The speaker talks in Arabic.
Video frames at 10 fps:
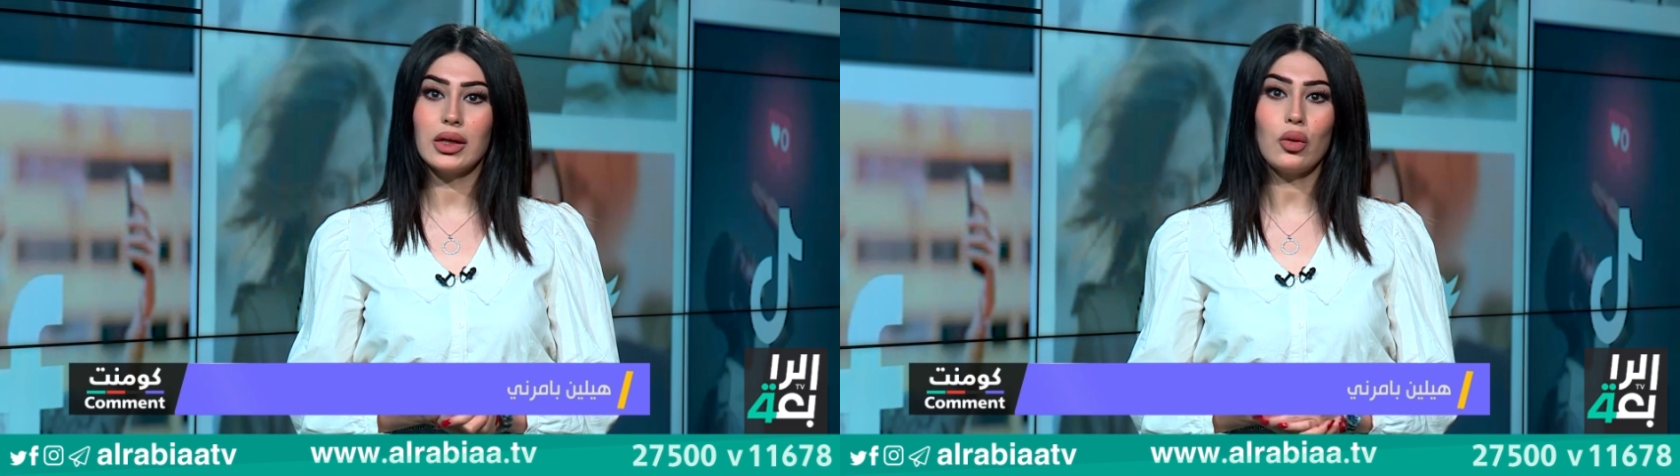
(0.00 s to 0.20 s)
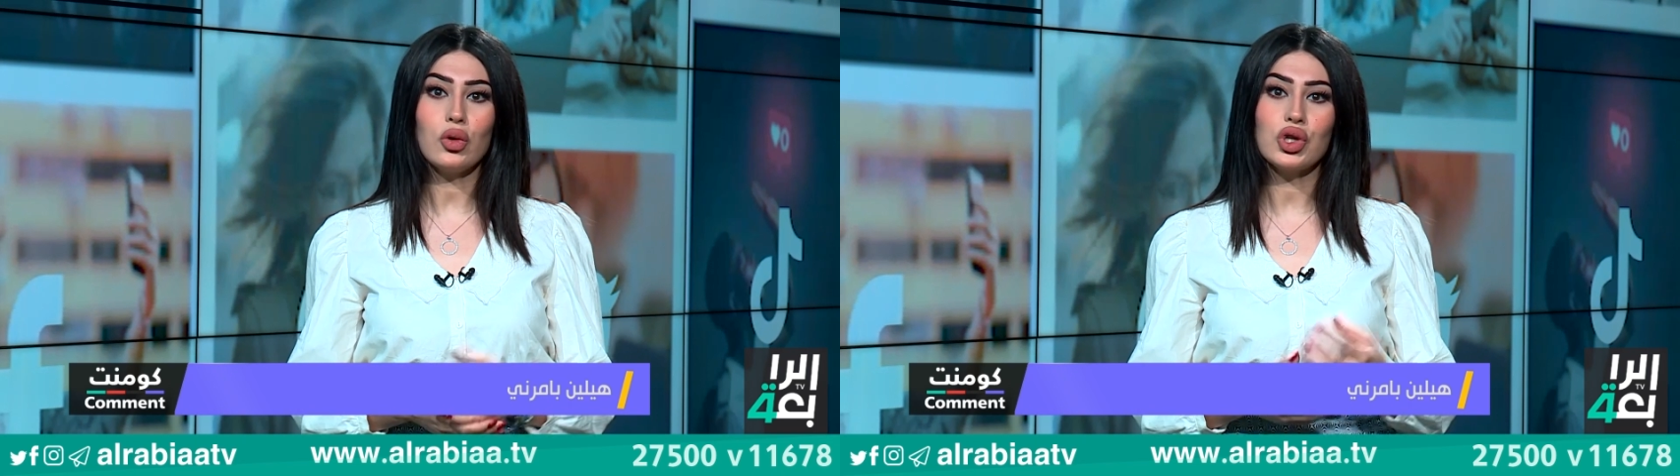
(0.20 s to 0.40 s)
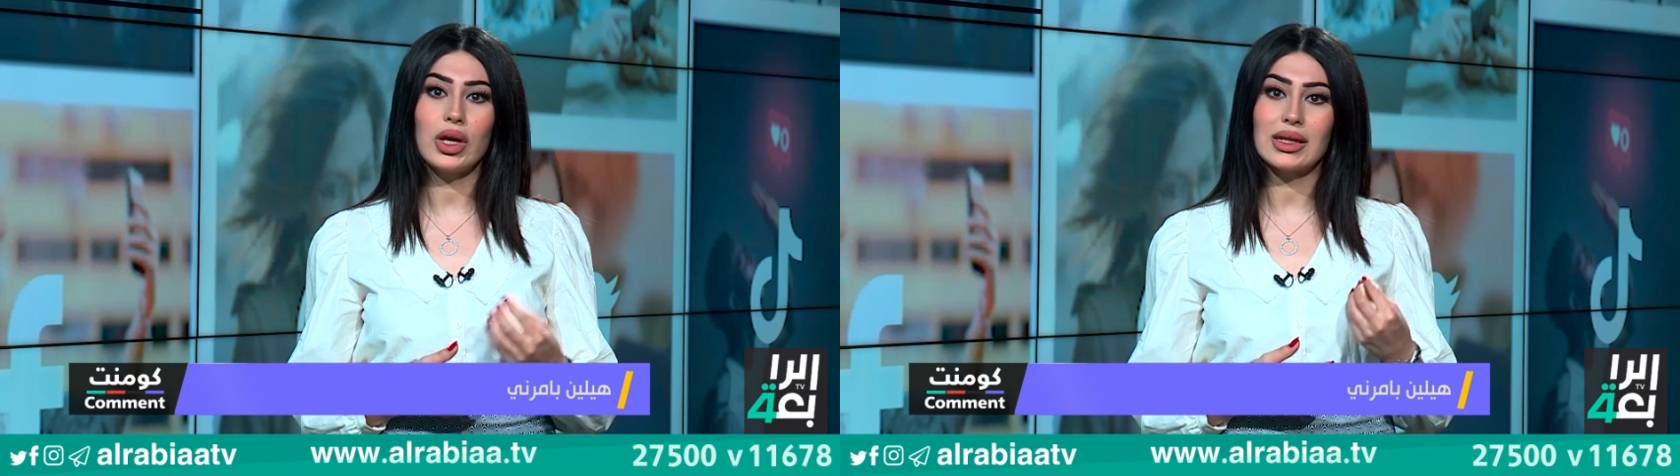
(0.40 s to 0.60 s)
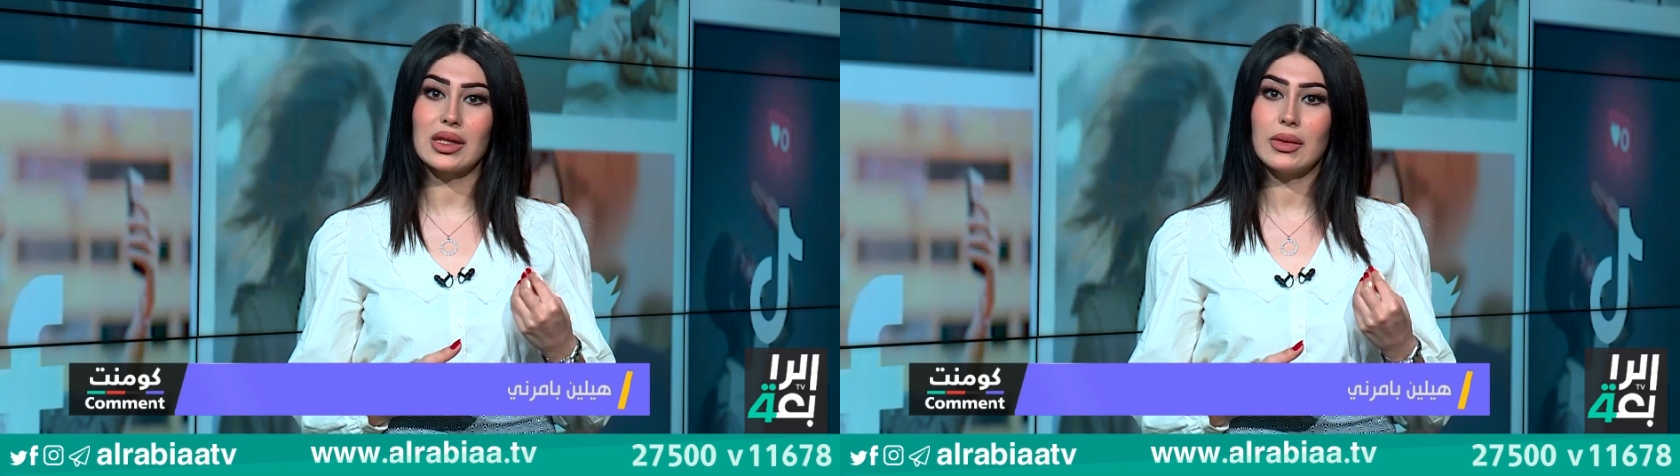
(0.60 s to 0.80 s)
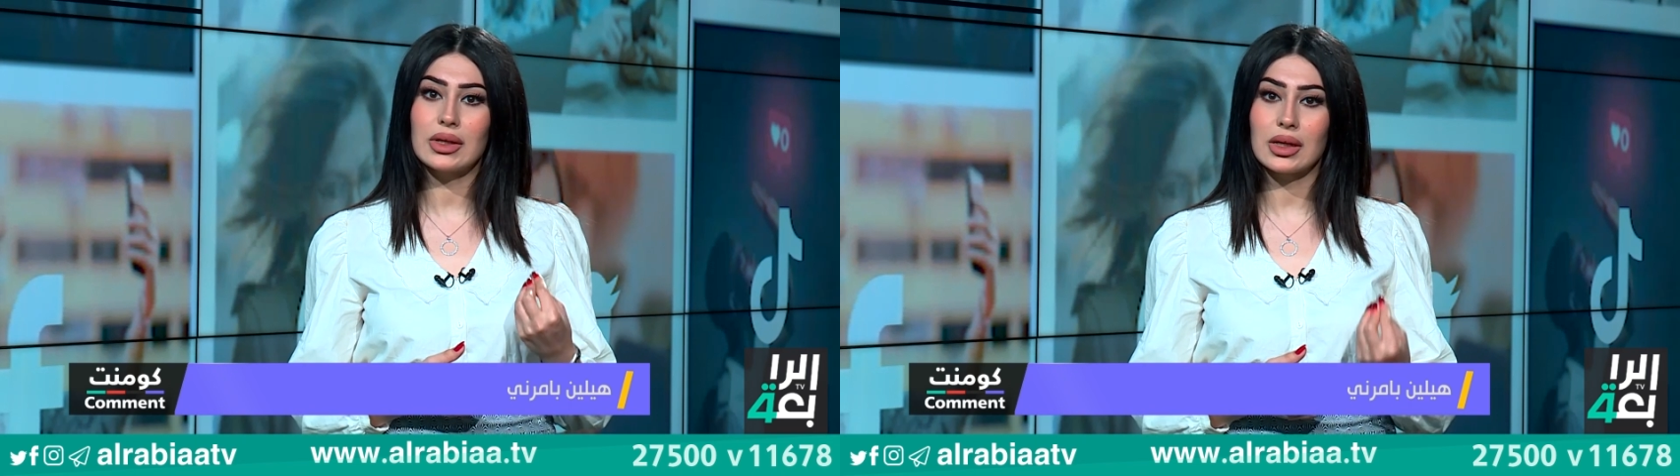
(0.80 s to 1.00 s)
كل شيء
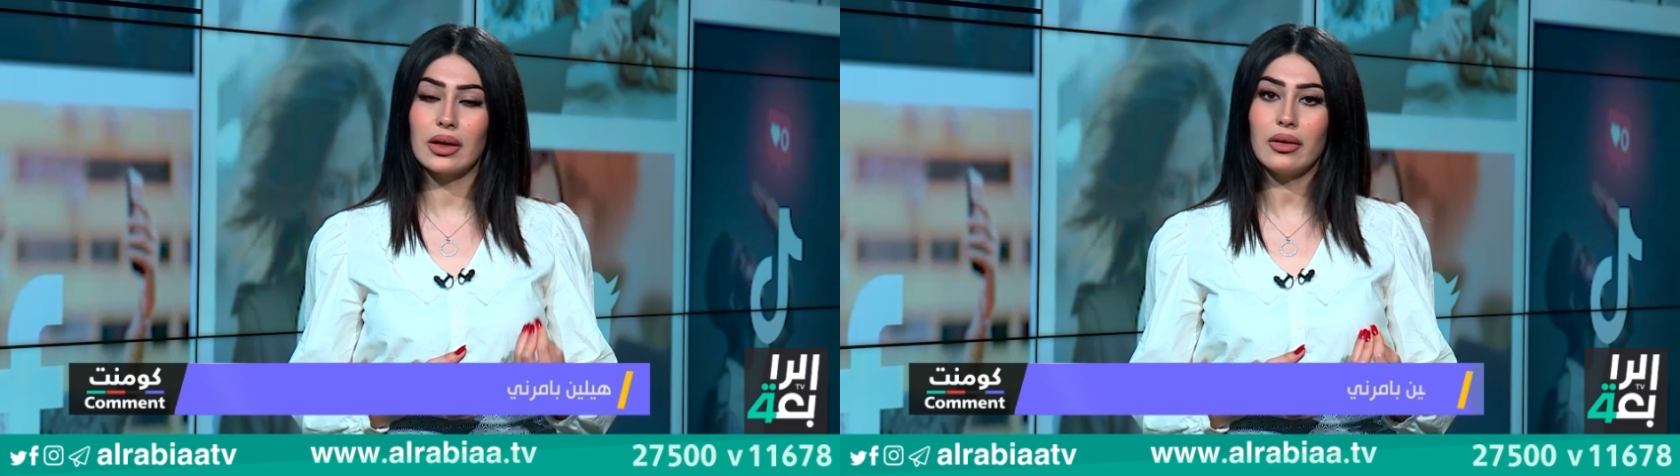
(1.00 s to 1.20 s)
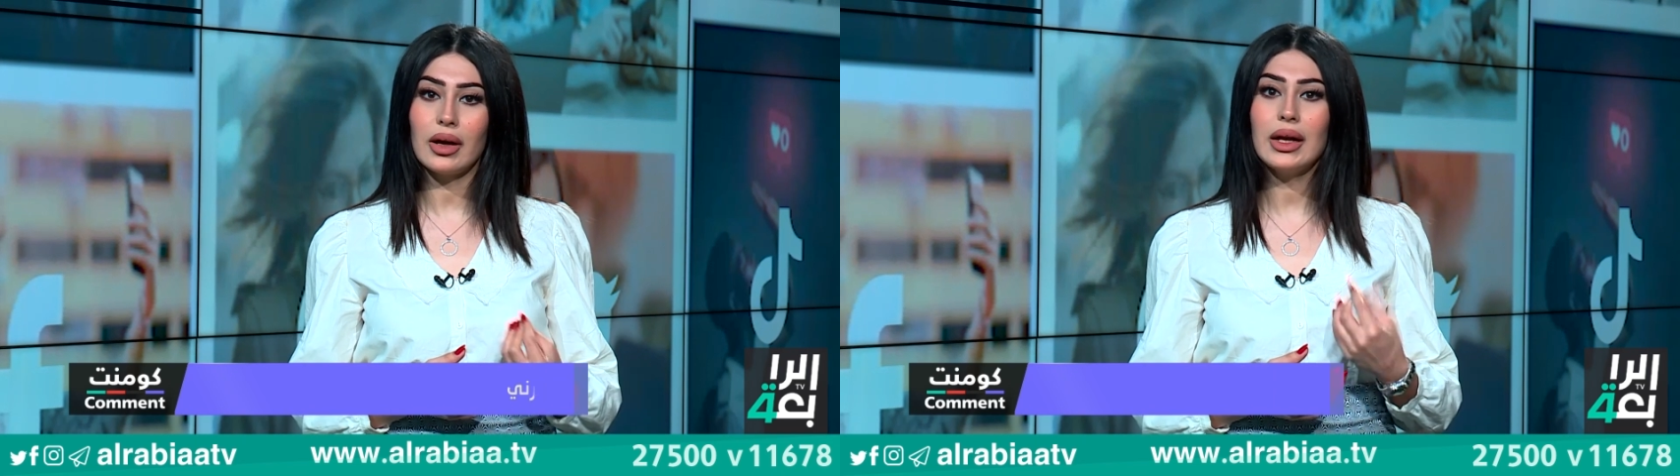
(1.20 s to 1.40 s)
لازم يصير